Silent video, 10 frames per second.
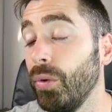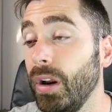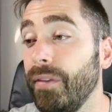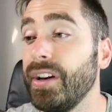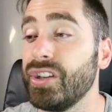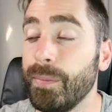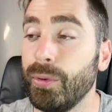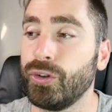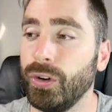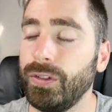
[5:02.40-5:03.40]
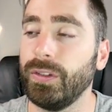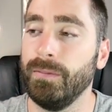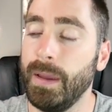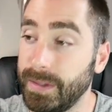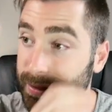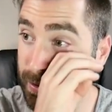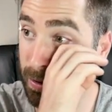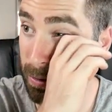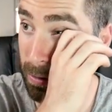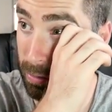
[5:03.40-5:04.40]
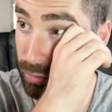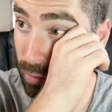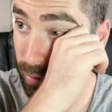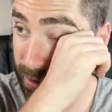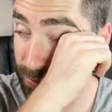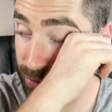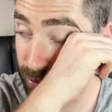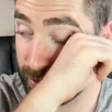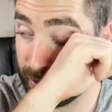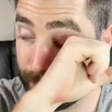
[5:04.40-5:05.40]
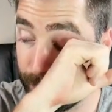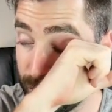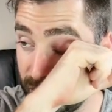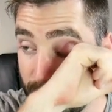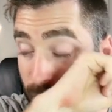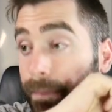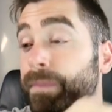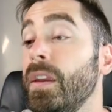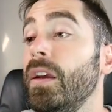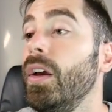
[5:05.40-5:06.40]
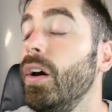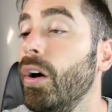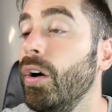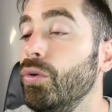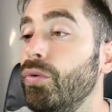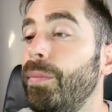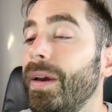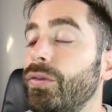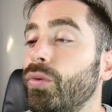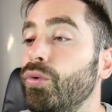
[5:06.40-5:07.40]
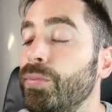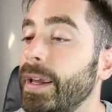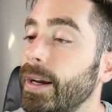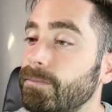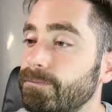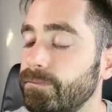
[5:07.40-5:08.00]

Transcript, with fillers: Donc là, en vrai, j'ai un peu de chance, même si euh, je crois qu'ils vont sortir prochainement un nouveau perso Lumière.